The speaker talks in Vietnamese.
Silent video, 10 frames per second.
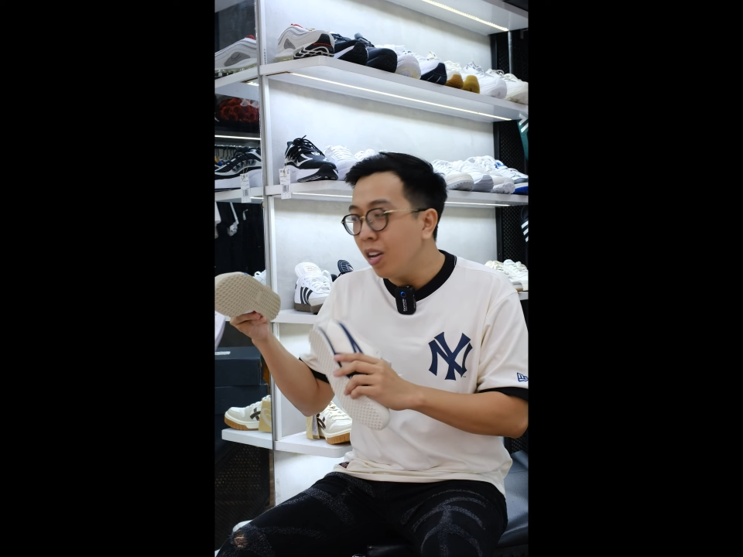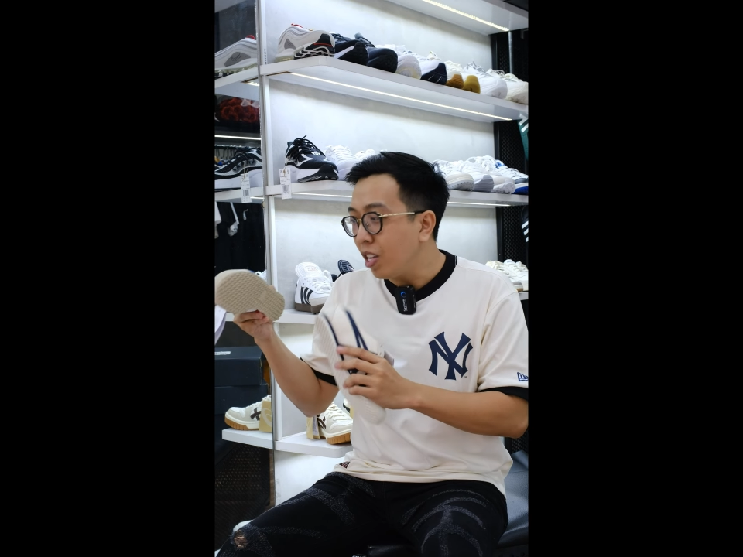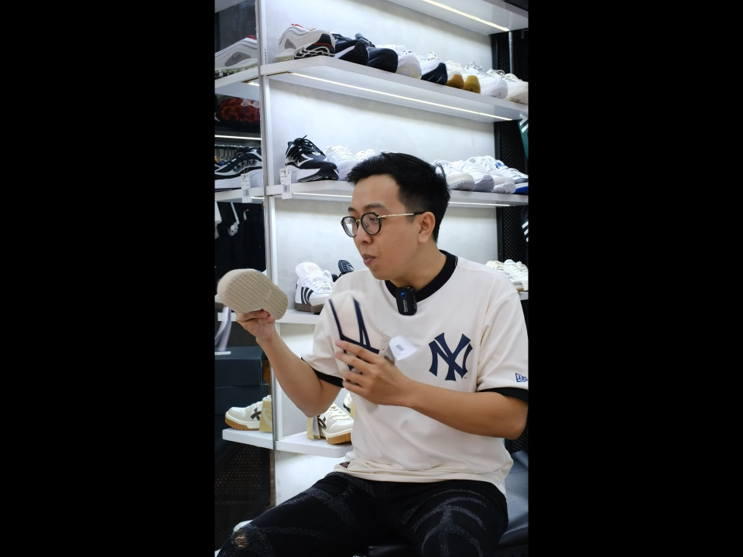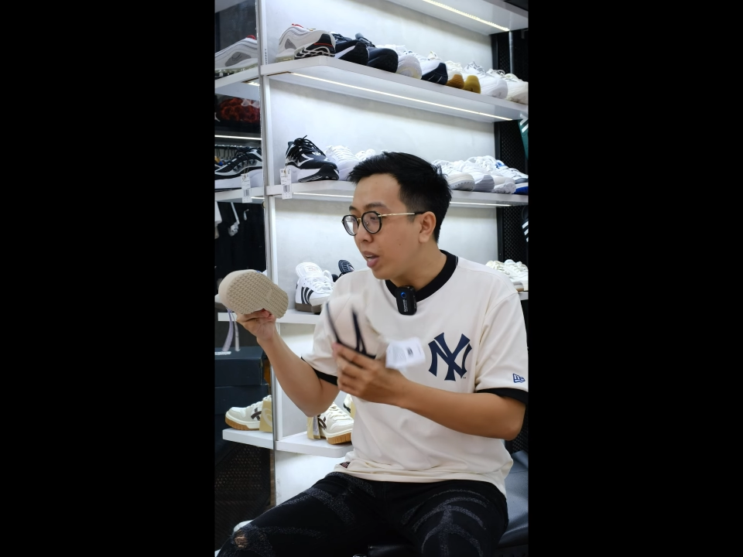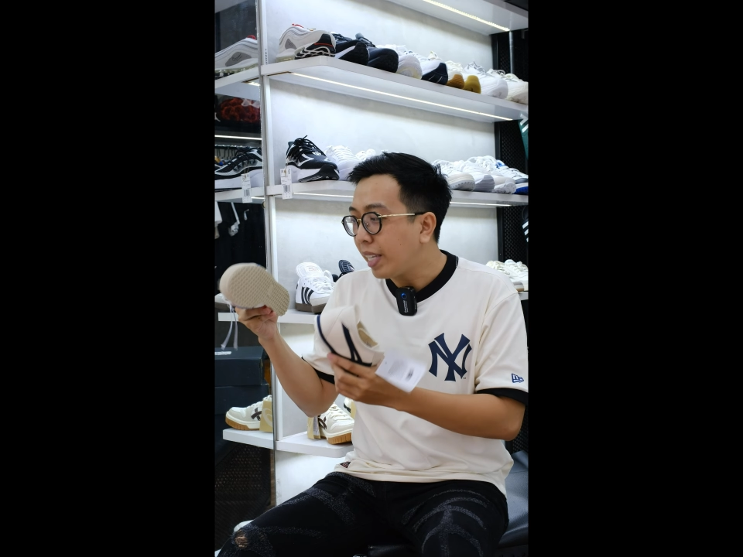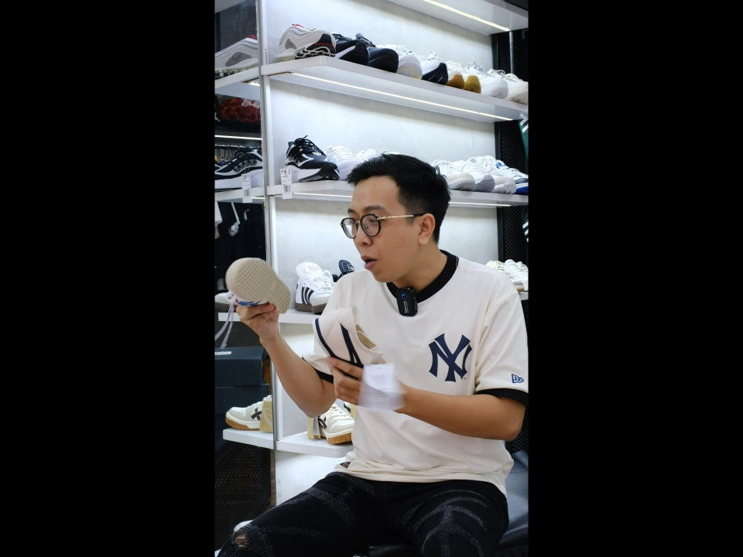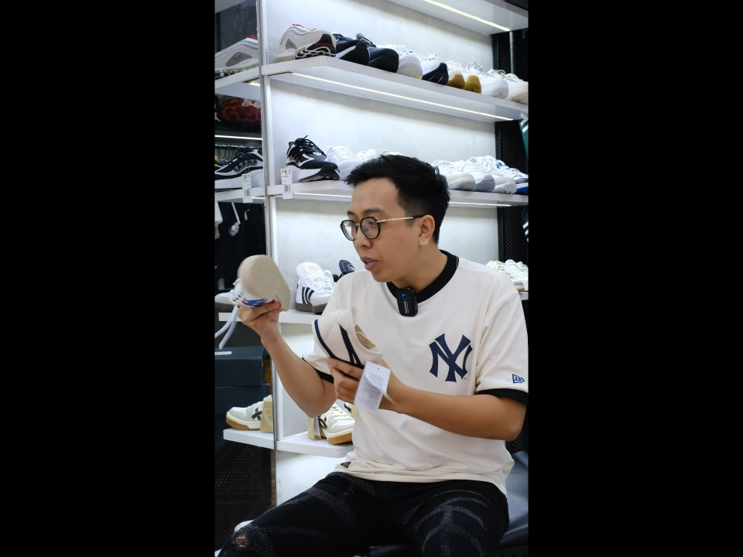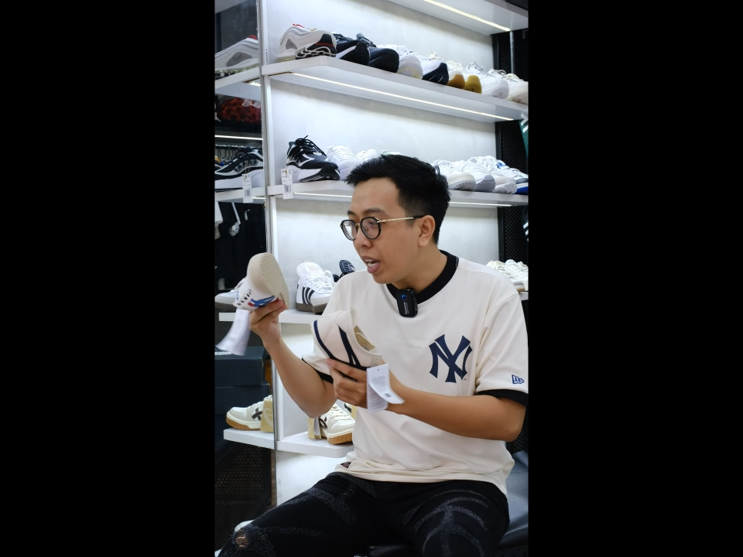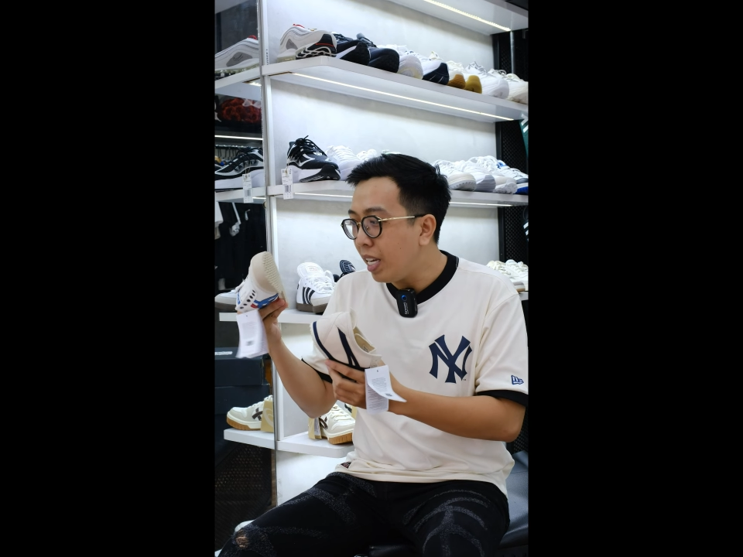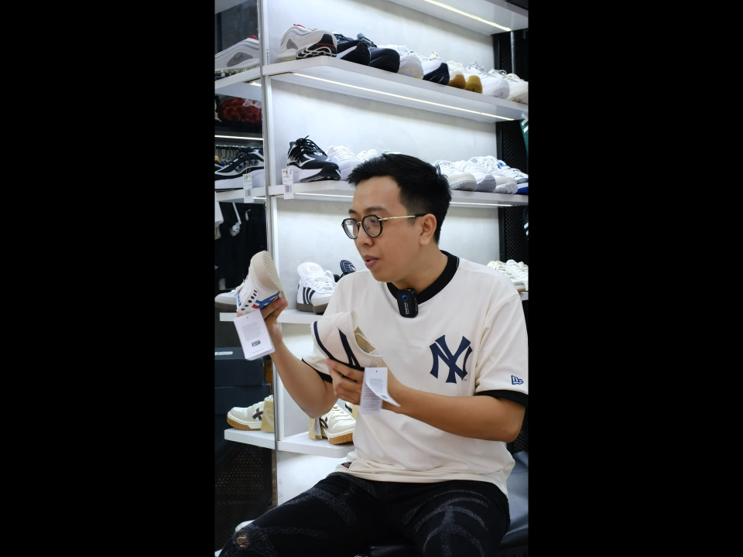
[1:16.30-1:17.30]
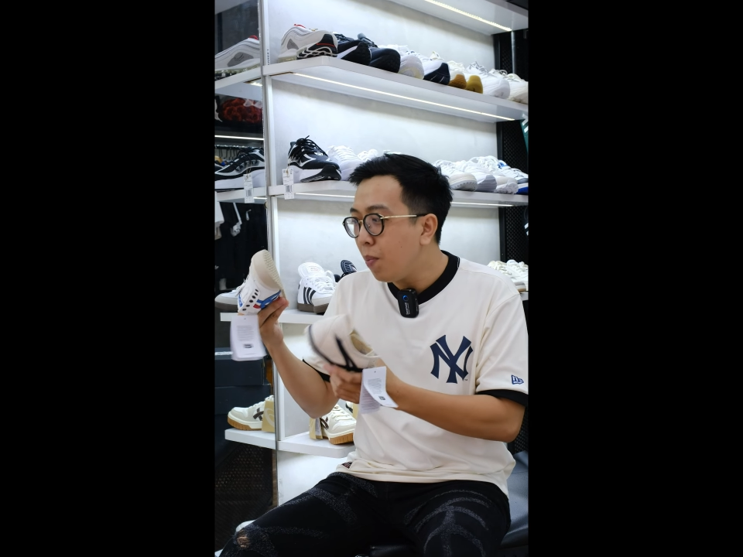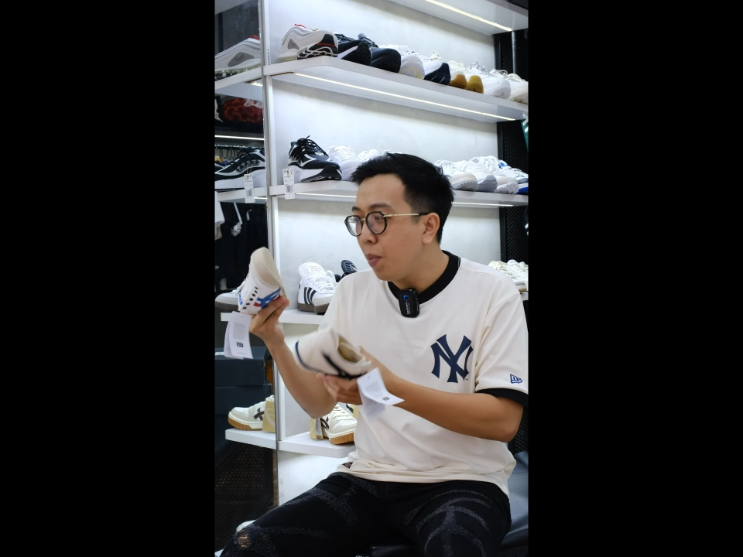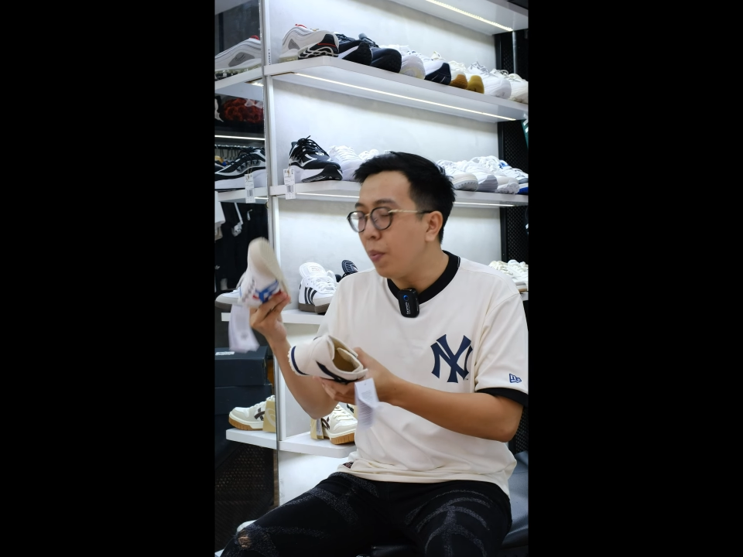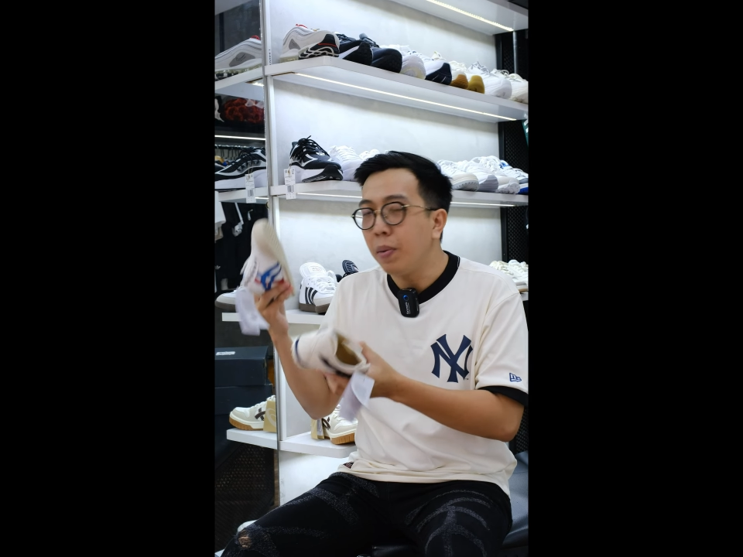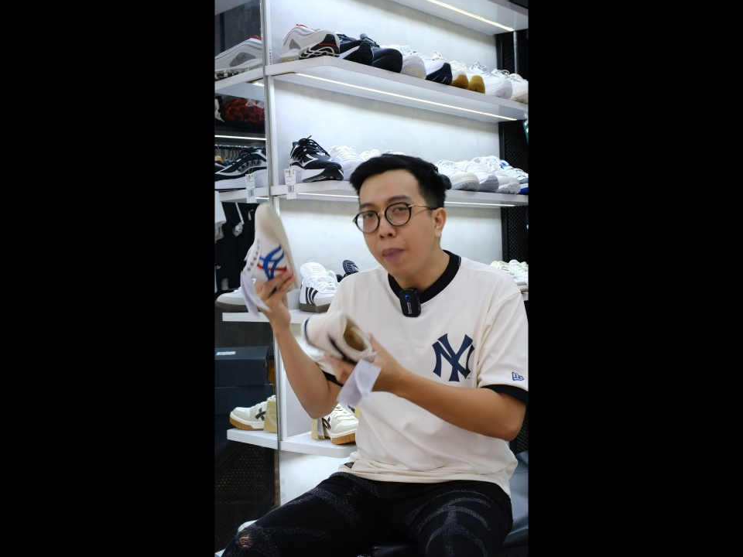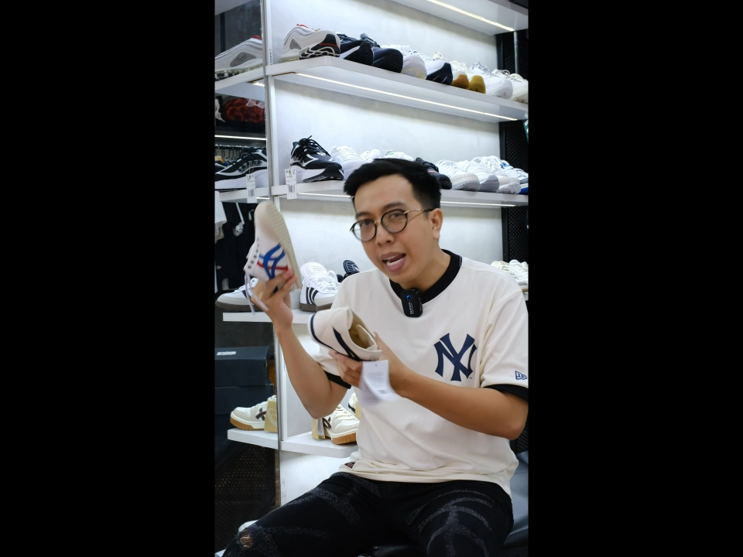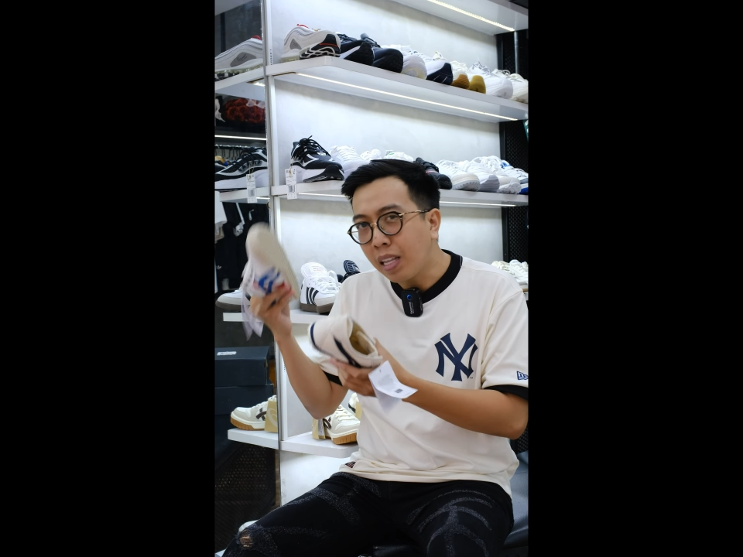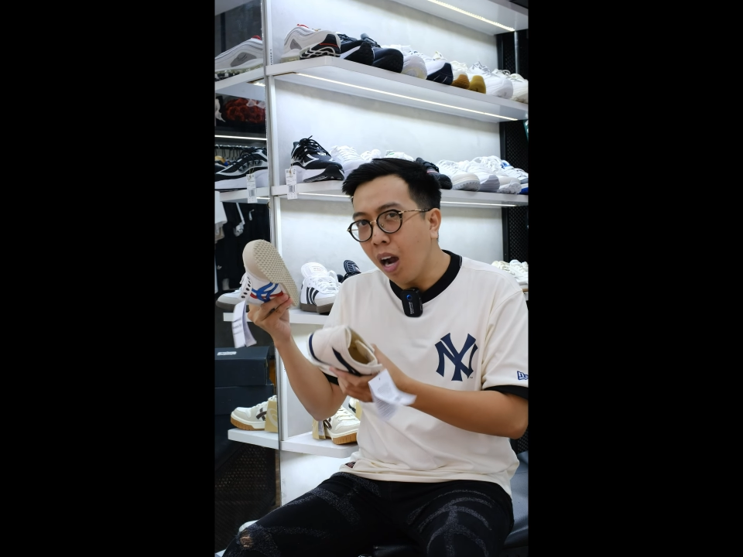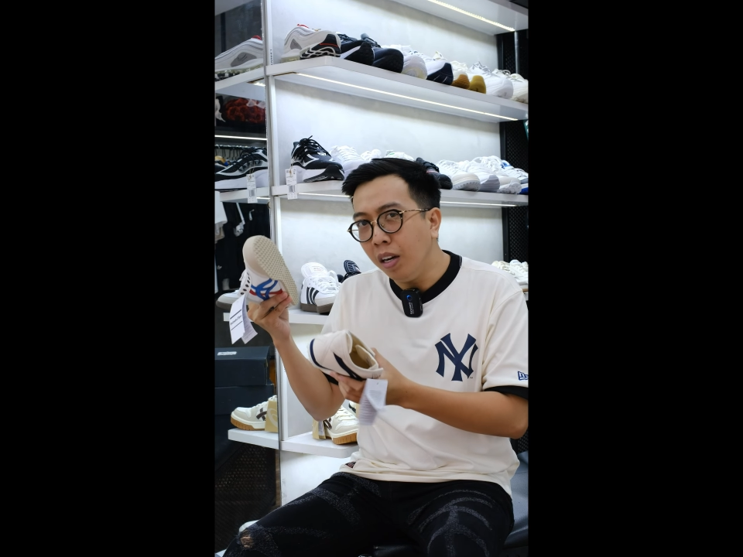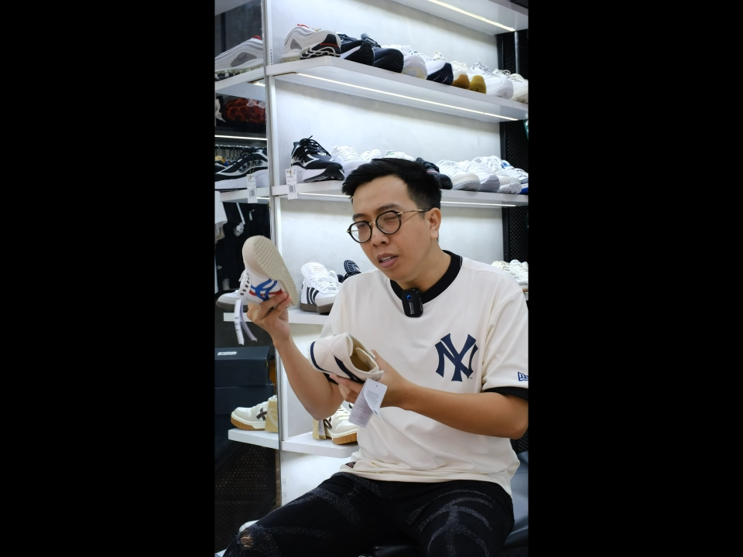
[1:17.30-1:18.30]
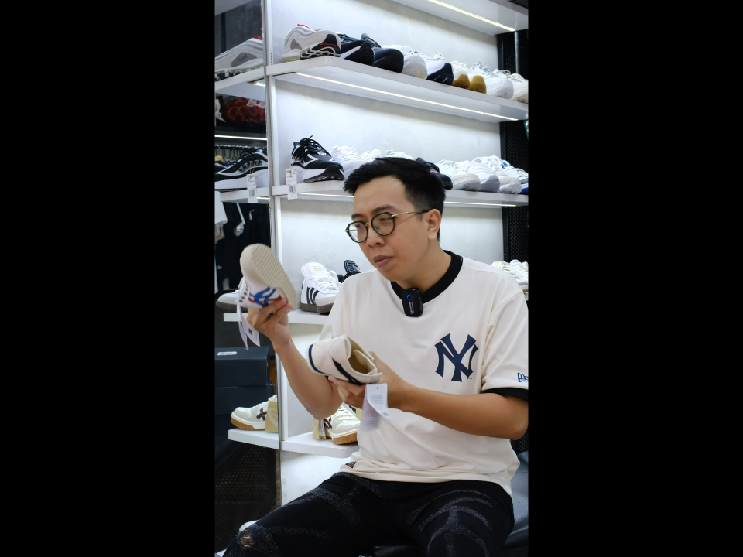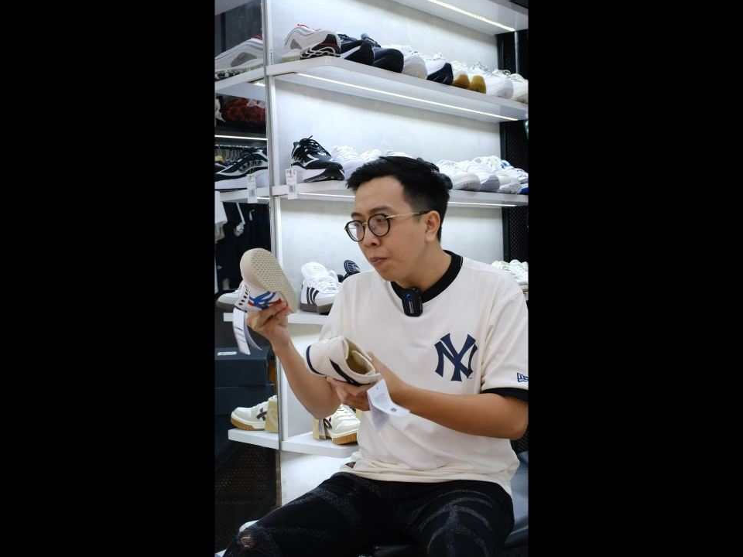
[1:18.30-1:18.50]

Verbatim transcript: nhưng mà sau khi mà mình mang thử